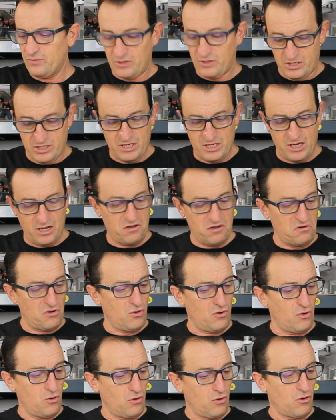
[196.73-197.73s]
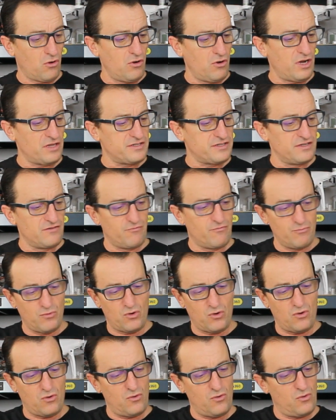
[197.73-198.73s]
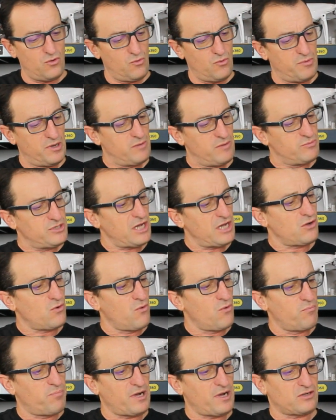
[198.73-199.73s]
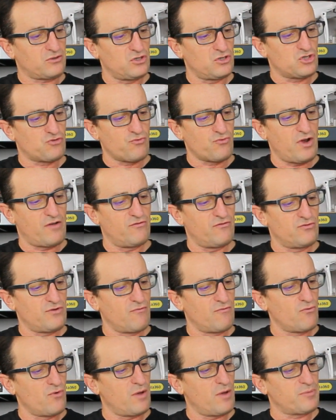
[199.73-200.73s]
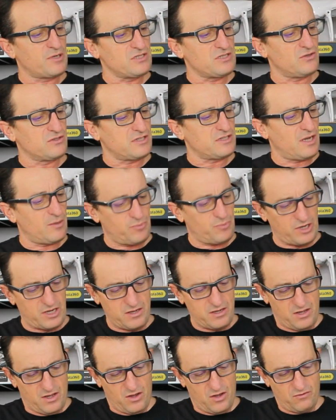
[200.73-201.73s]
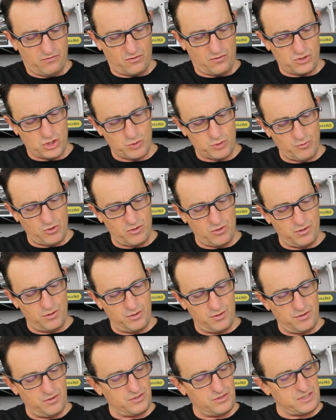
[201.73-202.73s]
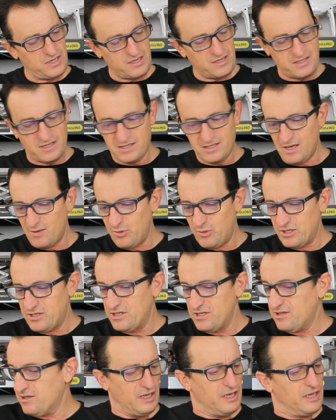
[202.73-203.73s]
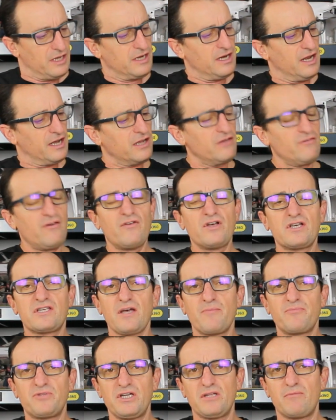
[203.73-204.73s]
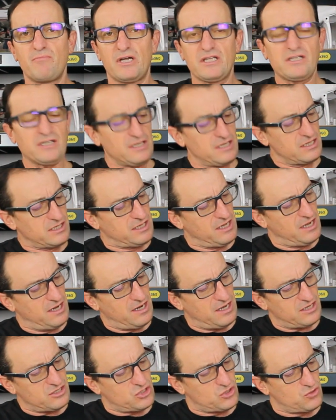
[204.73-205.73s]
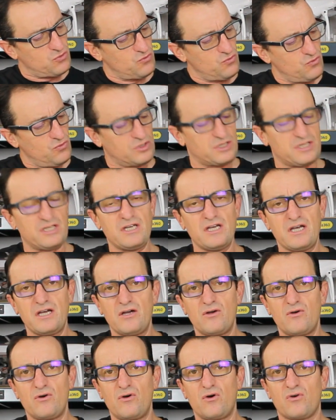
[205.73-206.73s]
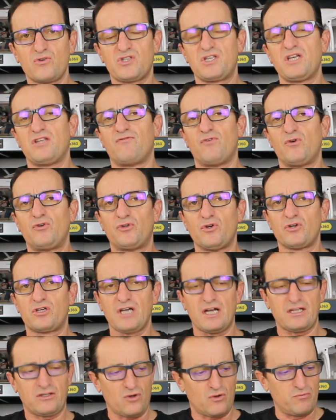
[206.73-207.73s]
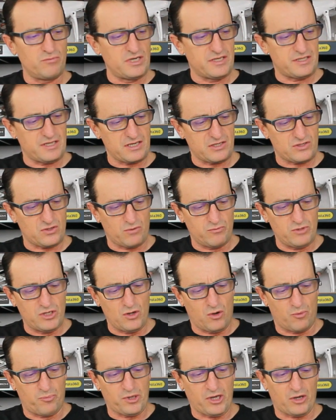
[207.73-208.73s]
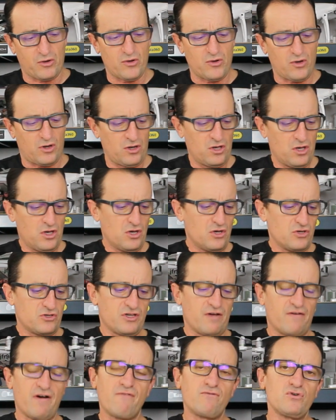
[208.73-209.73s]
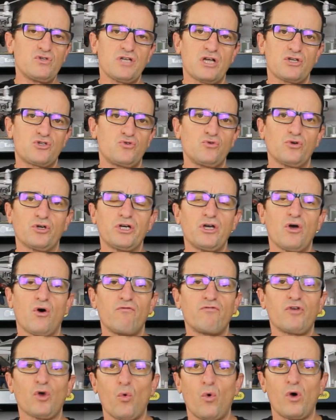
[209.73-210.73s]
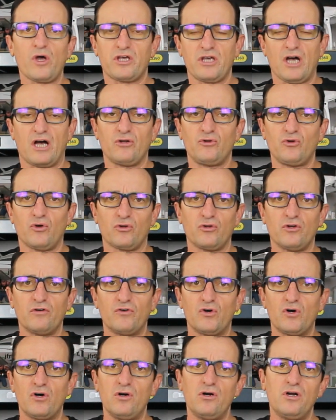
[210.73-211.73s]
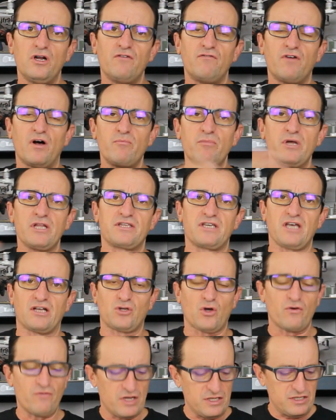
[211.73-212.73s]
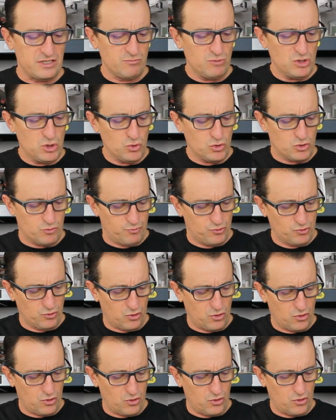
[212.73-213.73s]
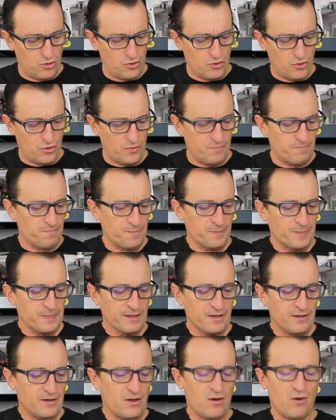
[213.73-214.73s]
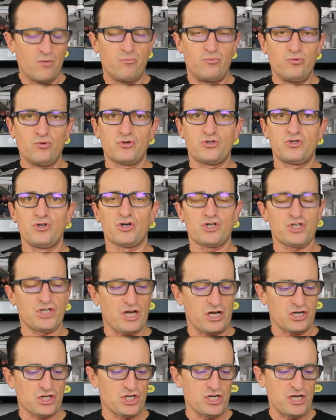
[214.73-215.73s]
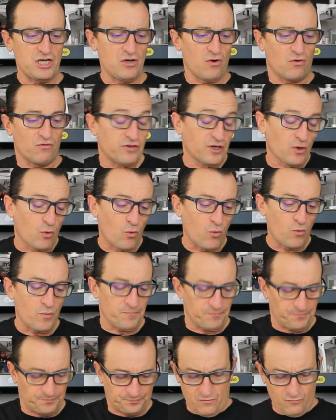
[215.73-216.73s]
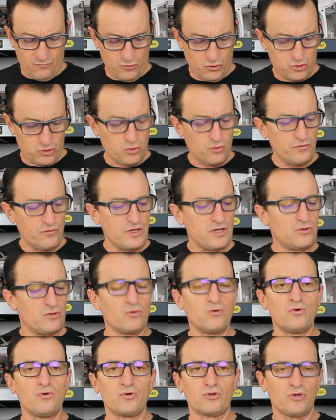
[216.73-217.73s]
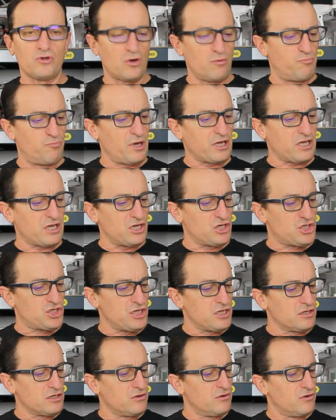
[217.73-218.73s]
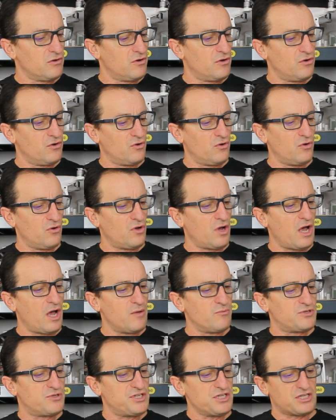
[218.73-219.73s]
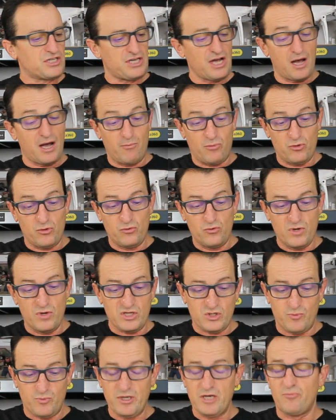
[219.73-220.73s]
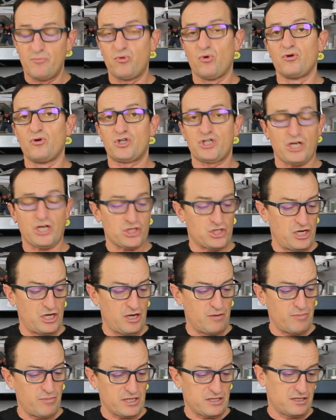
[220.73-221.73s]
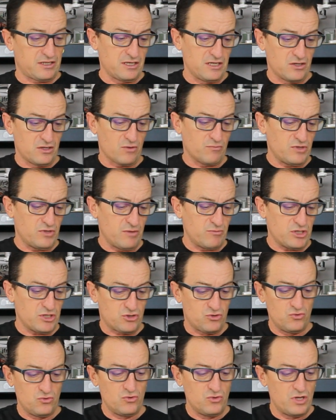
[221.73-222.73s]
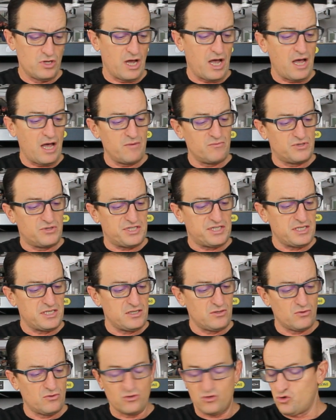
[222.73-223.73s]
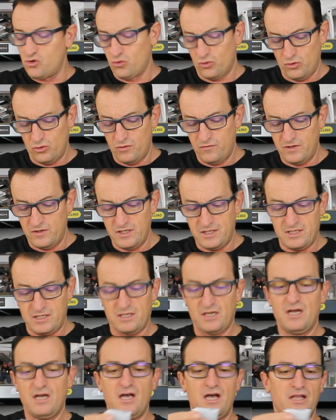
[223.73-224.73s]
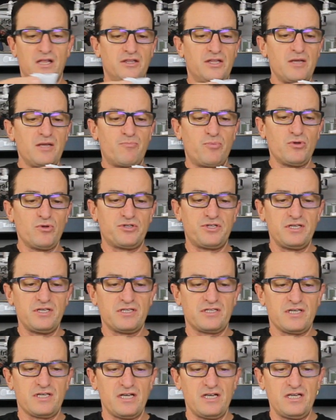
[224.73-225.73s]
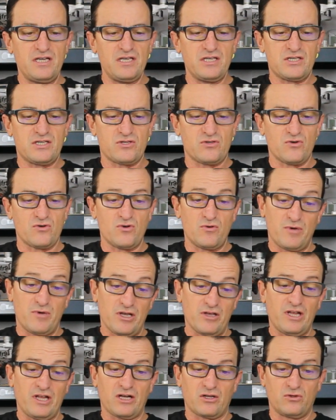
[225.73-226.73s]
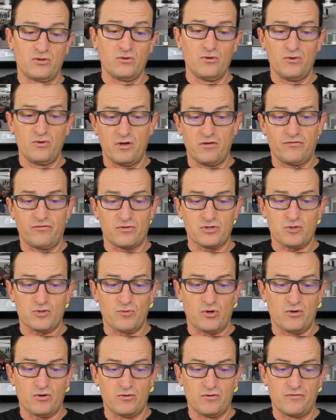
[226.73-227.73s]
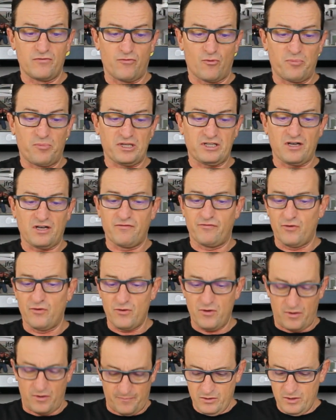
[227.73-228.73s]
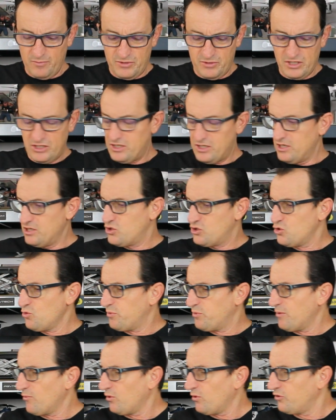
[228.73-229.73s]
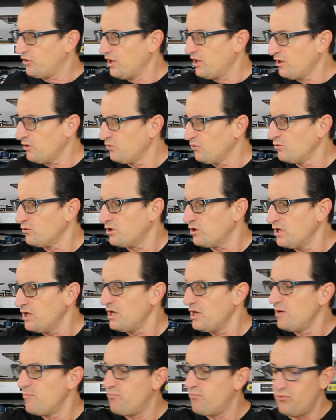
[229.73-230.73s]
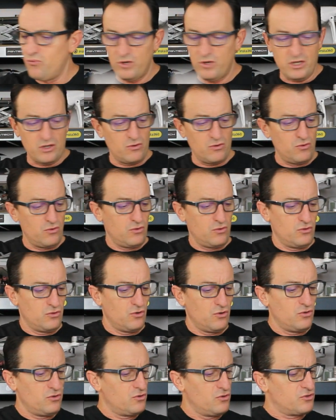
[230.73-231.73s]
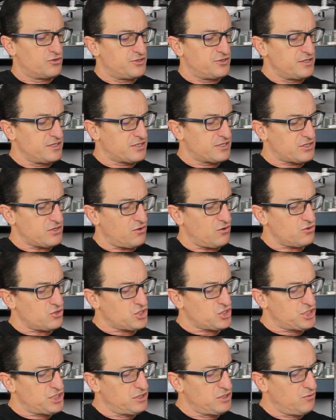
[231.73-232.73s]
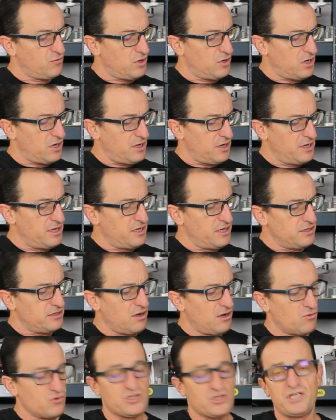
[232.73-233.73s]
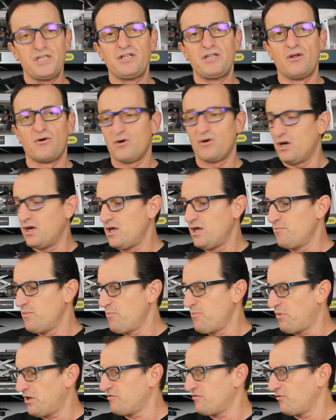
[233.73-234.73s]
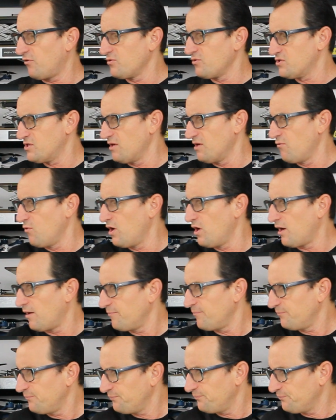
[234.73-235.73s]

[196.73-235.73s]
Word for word: qui est euh, relativement euh, ben, bien compacte. je vais vous la présenter après Franchement, euh, c'est assez sympathique. Il arrive avec sa petite batterie qui est là-dessous, qui est euh, en 7 v 4 en 1500 mAh. Ça va vous assurer environ un quart d'heure de vol. Elle va mettre 90 minutes pour, euh, pour se recharger environ. Vous retrouvez donc dans le packaging un petit câble USB pour recharger la batterie, comme d'habitude, un petit tournevis des petites hélices, il euh, bah, y n'y en a que deux, hein, franchement, euh, elles font pas très fort. Des petites hélices supplémentaires, donc. Et puis, une notice en chinois, et il y a aussi de l'anglais, mais pas de français, voilà.